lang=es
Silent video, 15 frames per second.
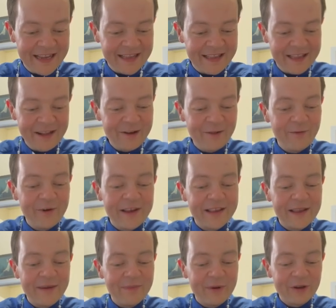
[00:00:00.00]
si no
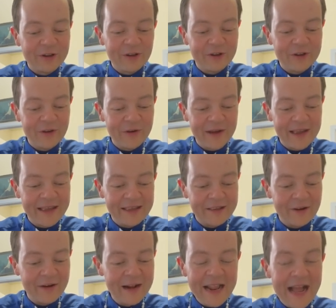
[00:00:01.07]
fuese por todo
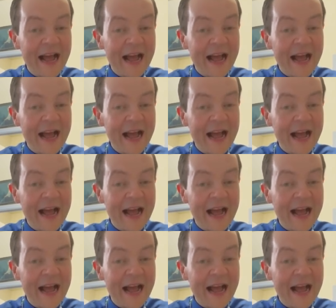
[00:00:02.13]
eso.